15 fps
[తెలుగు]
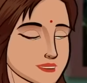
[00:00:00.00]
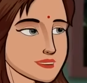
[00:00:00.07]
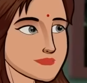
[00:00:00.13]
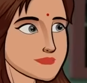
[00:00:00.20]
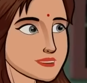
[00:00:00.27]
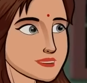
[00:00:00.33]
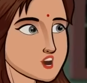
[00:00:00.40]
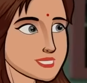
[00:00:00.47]

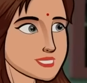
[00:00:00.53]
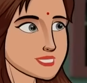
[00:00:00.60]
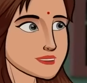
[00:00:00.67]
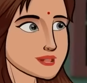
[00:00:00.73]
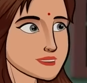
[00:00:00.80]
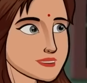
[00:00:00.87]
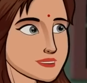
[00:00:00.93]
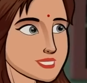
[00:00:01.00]
పిరికి
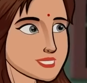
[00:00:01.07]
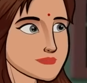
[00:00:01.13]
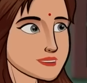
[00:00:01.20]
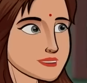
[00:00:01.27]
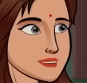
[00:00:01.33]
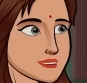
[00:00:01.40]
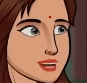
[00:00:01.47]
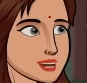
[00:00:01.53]
పందలైతే
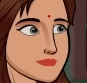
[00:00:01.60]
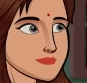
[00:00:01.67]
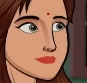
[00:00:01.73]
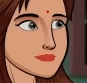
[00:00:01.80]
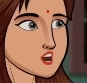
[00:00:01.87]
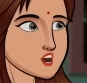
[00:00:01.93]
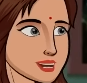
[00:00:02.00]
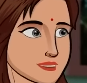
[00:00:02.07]
పారిపోతారు
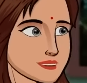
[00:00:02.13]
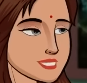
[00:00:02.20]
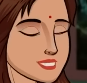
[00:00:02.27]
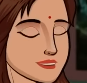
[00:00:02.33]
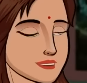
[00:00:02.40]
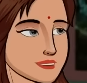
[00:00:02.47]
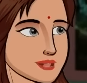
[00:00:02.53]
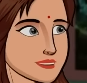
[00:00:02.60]

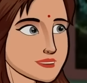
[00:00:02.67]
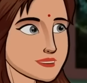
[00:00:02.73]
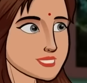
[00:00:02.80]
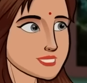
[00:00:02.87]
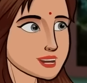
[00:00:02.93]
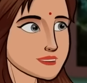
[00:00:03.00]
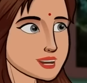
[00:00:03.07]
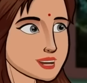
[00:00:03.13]
నేను దీన్ని
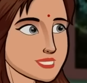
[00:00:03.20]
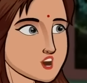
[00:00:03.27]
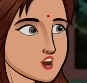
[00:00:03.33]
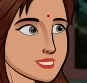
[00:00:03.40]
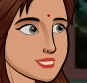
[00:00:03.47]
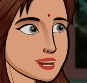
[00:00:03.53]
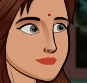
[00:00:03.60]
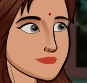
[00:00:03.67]
పూర్తిగా
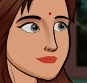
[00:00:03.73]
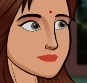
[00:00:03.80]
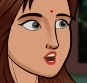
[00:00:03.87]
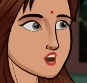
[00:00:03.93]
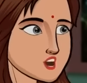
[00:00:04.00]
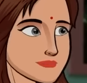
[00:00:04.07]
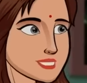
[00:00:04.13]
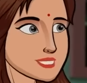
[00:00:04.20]
చూస్తాను
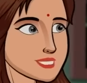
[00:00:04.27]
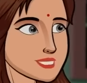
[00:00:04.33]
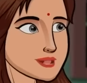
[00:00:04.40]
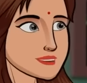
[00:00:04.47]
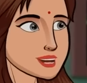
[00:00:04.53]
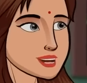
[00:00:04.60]
అది కూడా